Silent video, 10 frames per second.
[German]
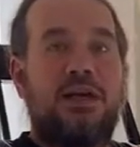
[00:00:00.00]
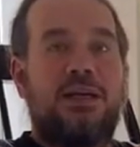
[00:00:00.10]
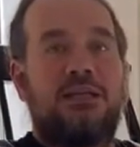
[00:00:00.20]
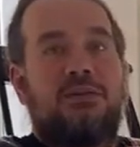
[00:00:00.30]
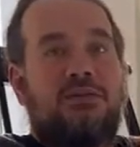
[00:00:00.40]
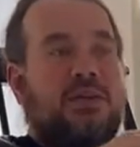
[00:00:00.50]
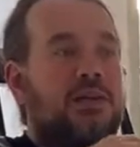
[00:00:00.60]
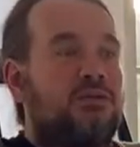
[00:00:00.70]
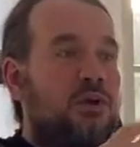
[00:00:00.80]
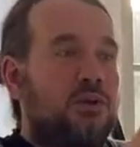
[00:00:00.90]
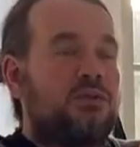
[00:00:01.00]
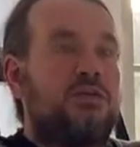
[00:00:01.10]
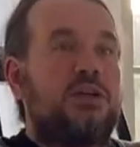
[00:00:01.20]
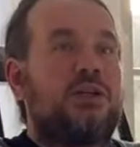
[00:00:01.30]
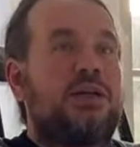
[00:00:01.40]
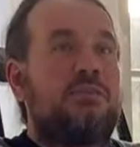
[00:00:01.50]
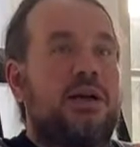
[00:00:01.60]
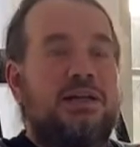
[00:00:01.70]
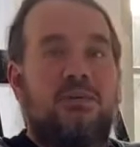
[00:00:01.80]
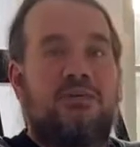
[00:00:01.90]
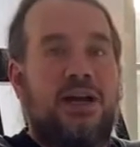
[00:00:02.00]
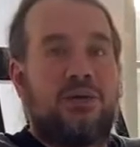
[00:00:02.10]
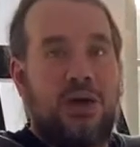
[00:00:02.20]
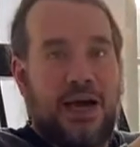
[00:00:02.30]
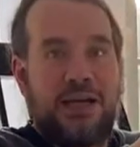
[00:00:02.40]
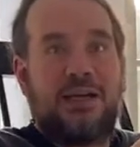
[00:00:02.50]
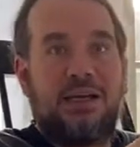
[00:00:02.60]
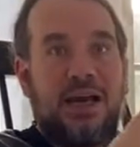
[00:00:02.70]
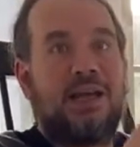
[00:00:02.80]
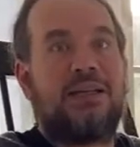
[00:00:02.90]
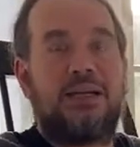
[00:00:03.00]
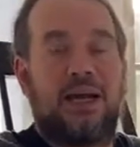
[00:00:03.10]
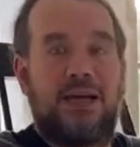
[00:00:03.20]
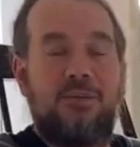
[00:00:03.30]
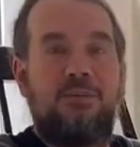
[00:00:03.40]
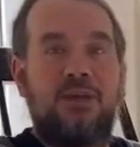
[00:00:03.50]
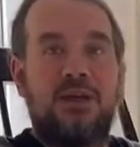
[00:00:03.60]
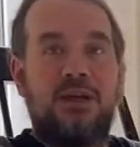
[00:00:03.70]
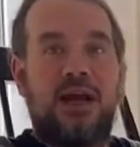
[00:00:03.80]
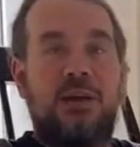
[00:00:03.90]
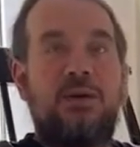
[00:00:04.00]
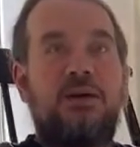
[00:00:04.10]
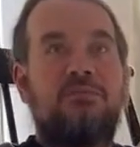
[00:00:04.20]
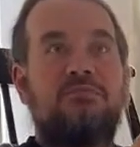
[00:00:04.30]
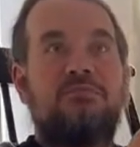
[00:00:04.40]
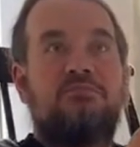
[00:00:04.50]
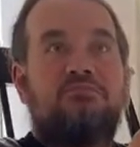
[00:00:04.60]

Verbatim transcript: Das, was wir in der Forschungswerkstatt gemacht haben, war ja nur ein kleiner Teil. Aber